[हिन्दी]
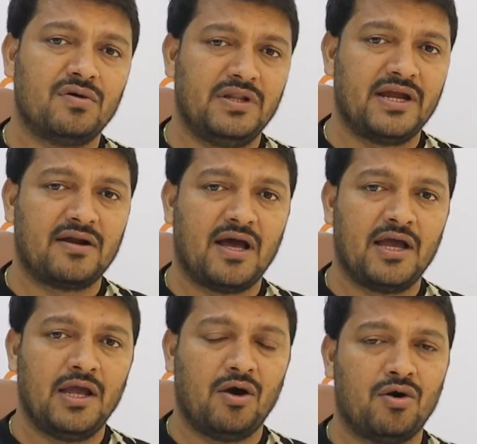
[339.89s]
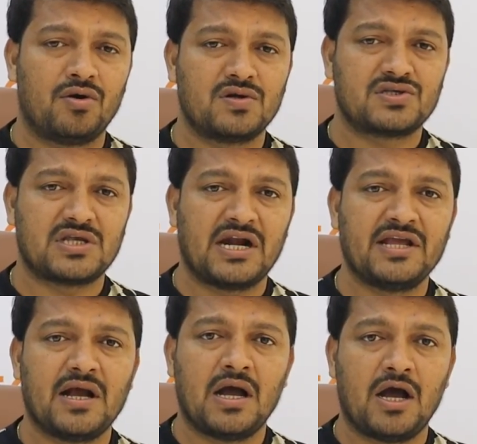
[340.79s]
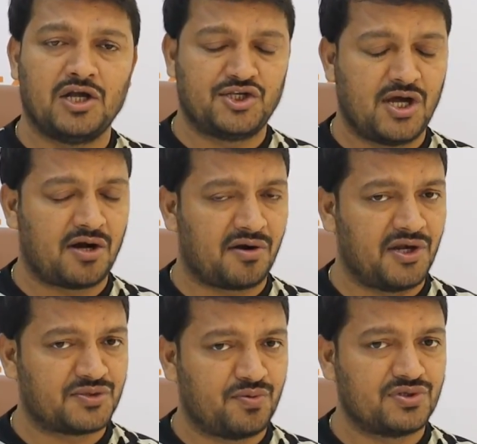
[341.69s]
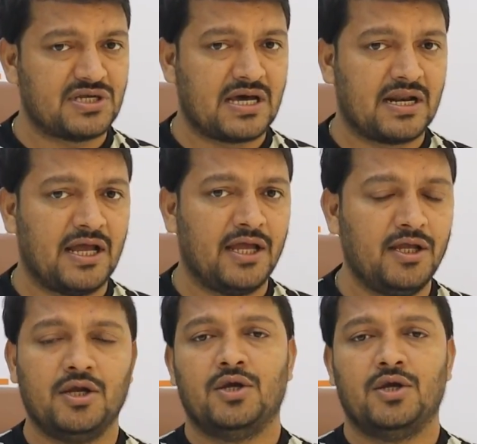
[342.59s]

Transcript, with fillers: देखना है और साड़ी का अच्छा रेस्पॉन्स आ रहा है